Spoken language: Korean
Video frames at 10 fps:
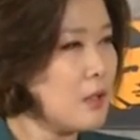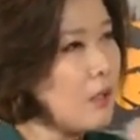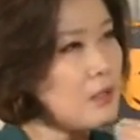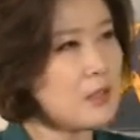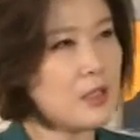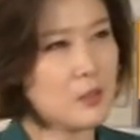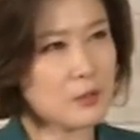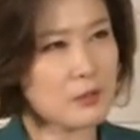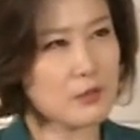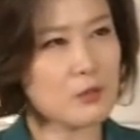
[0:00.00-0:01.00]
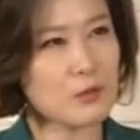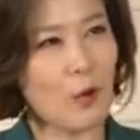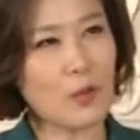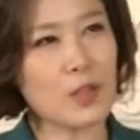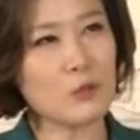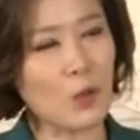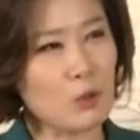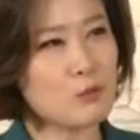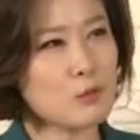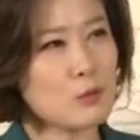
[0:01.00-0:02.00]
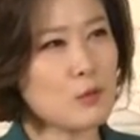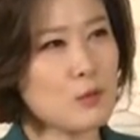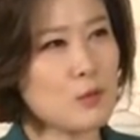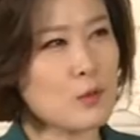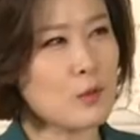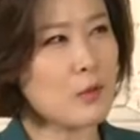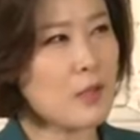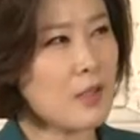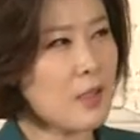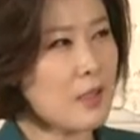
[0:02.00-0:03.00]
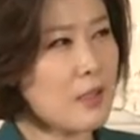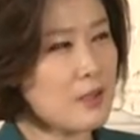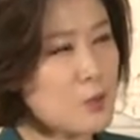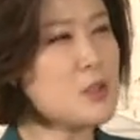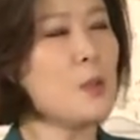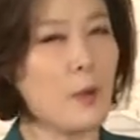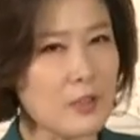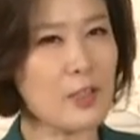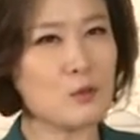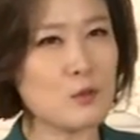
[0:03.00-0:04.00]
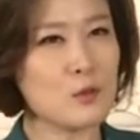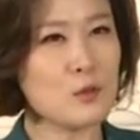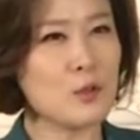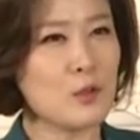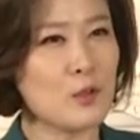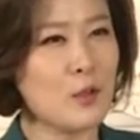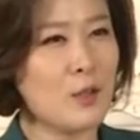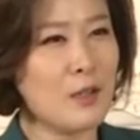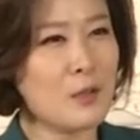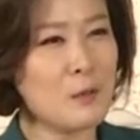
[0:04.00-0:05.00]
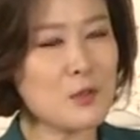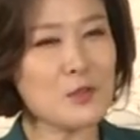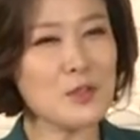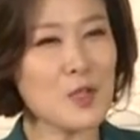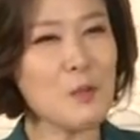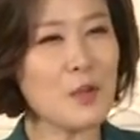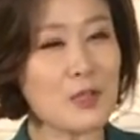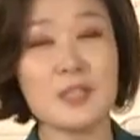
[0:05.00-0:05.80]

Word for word: 아니 키도 크고 어깨도 넓고 소지섭 어깨고 뭐 등등 설명을 해.